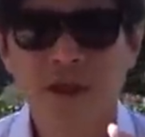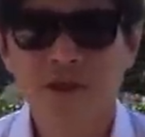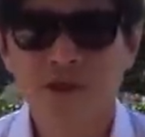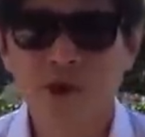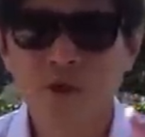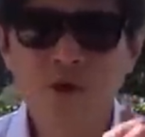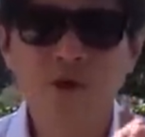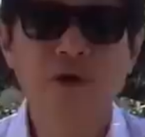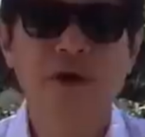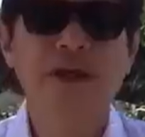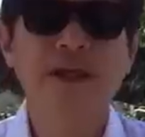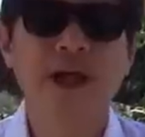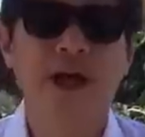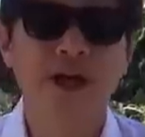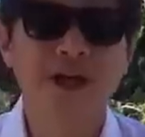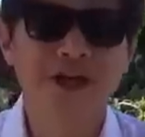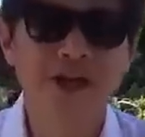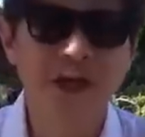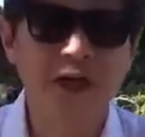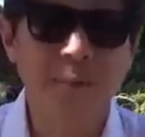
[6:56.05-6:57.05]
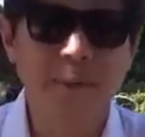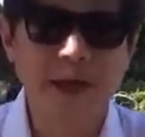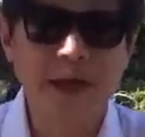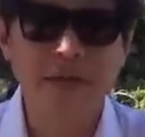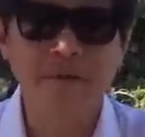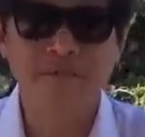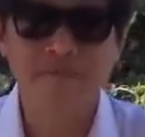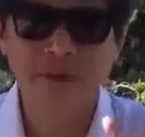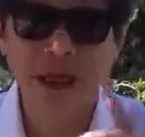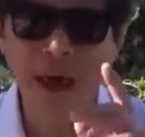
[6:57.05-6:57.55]
中共领导人习近平，
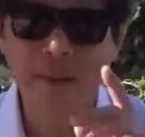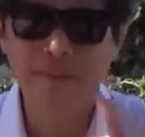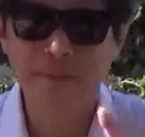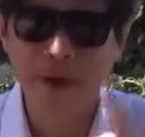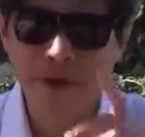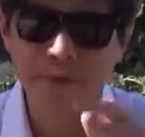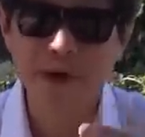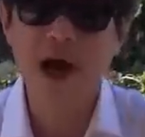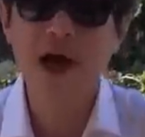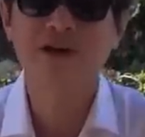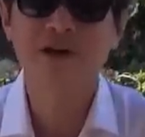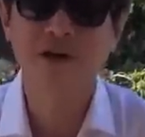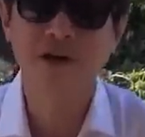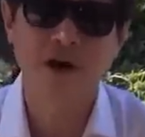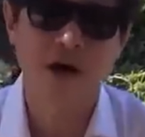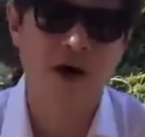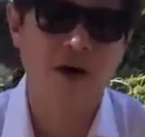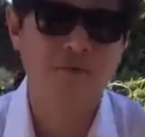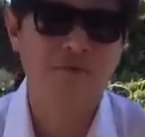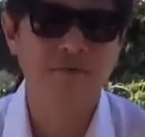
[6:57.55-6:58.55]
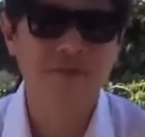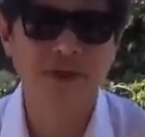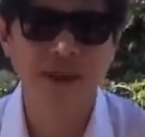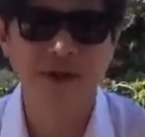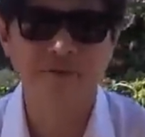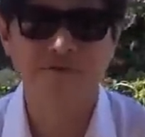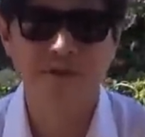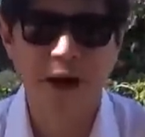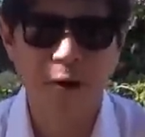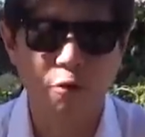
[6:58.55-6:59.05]
他本月二十六号
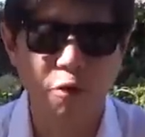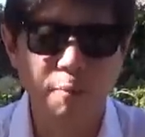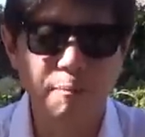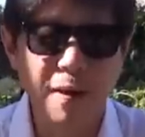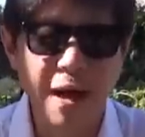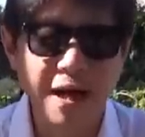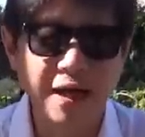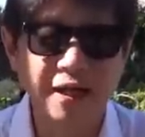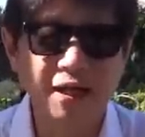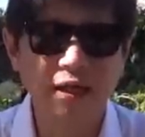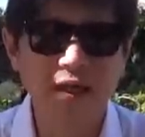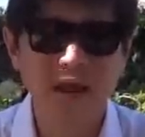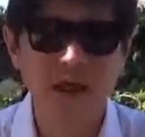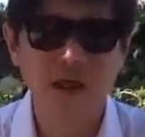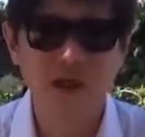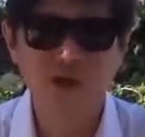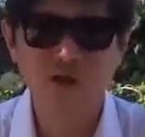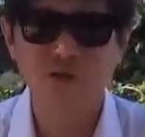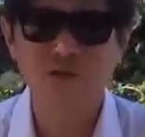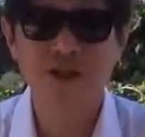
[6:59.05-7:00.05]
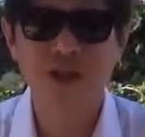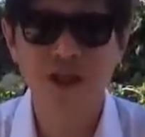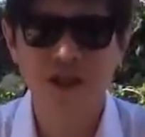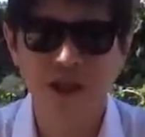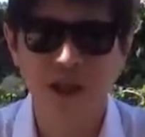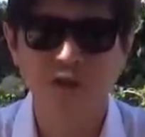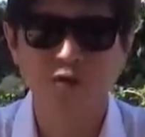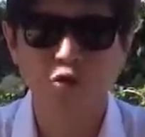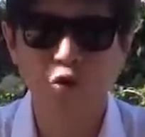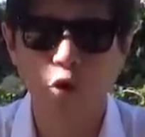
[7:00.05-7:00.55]
在法国巴黎出席
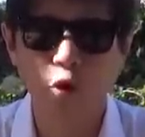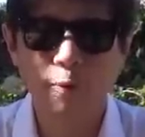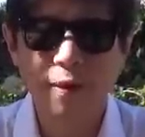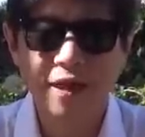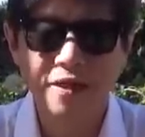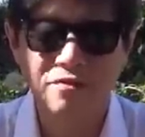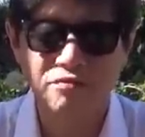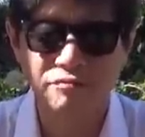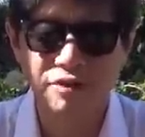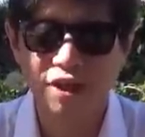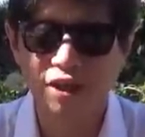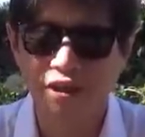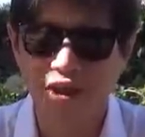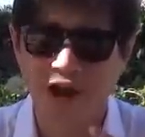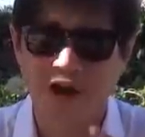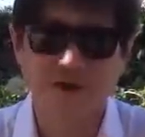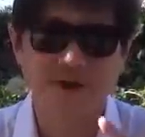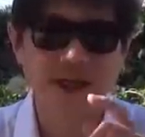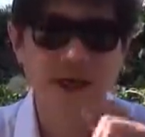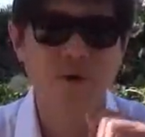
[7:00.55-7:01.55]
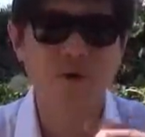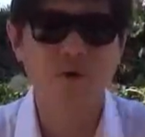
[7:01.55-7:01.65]
这个多边主义挑战